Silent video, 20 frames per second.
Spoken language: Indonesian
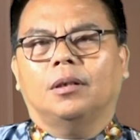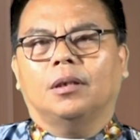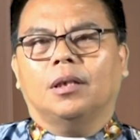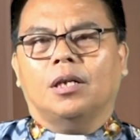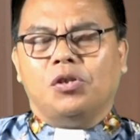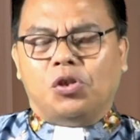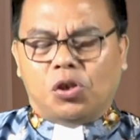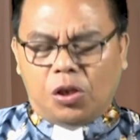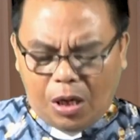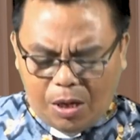
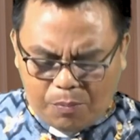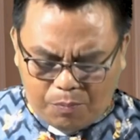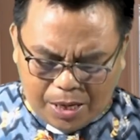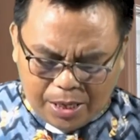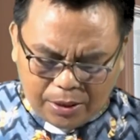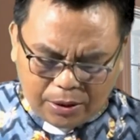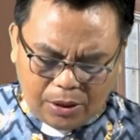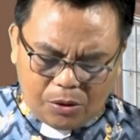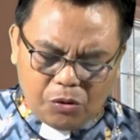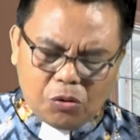
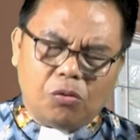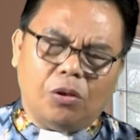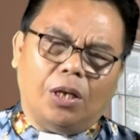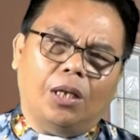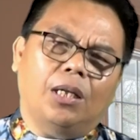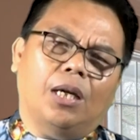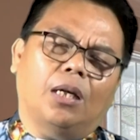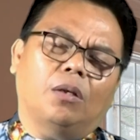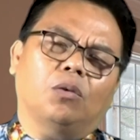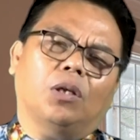Keselamatan sudah
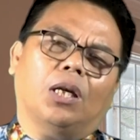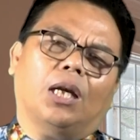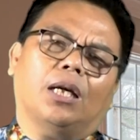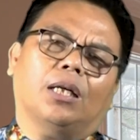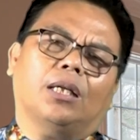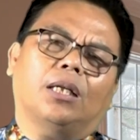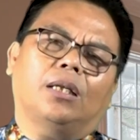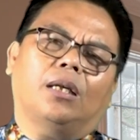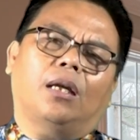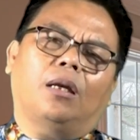
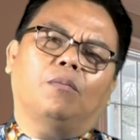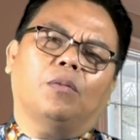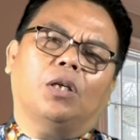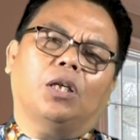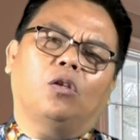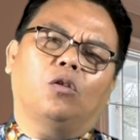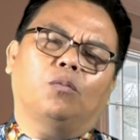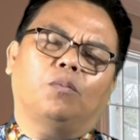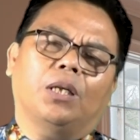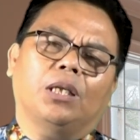dianugerahkan dalam
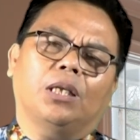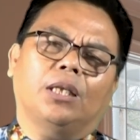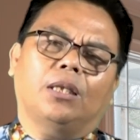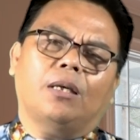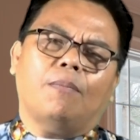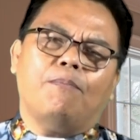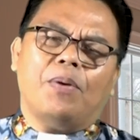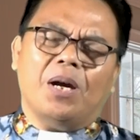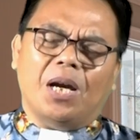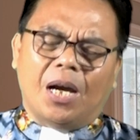kehidupan
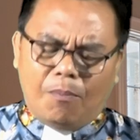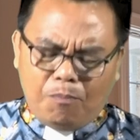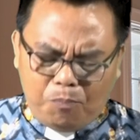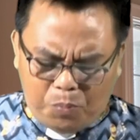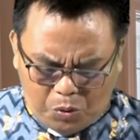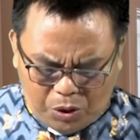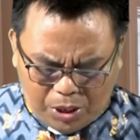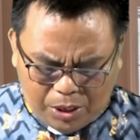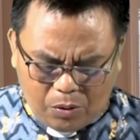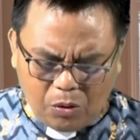kita.
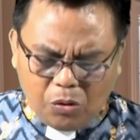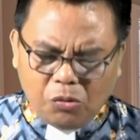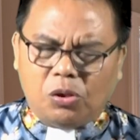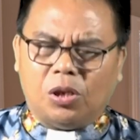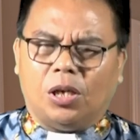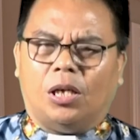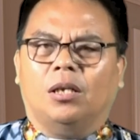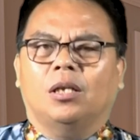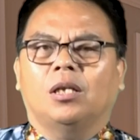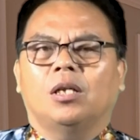Pengampunan
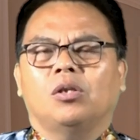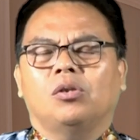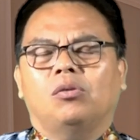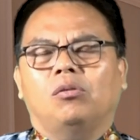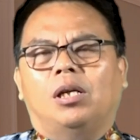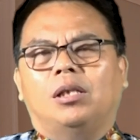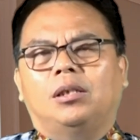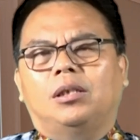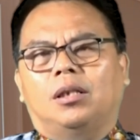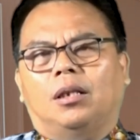dosa
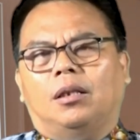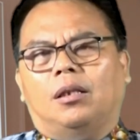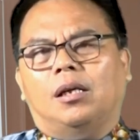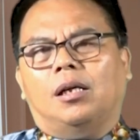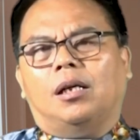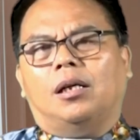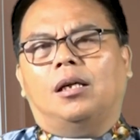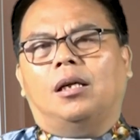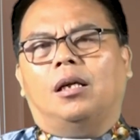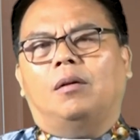sudah
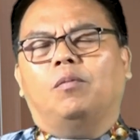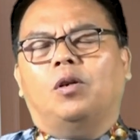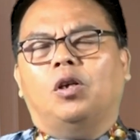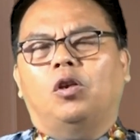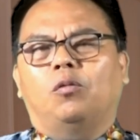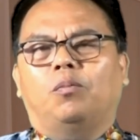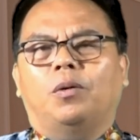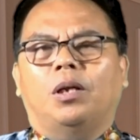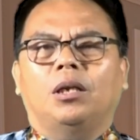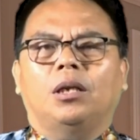dinyatakan dalam
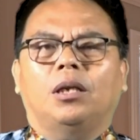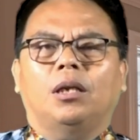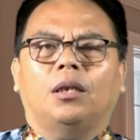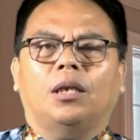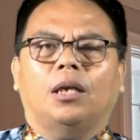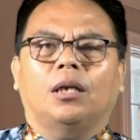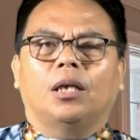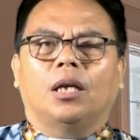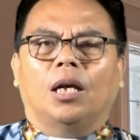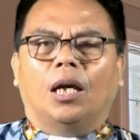kehidupan
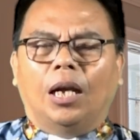kita.